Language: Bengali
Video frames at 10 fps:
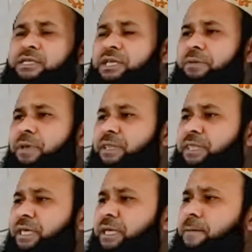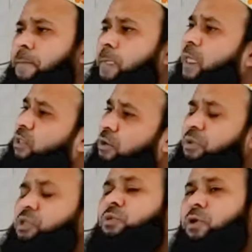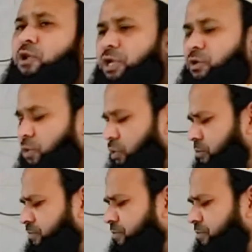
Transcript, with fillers: সে ব্যক্তি তো মৃত্যুবরণই করল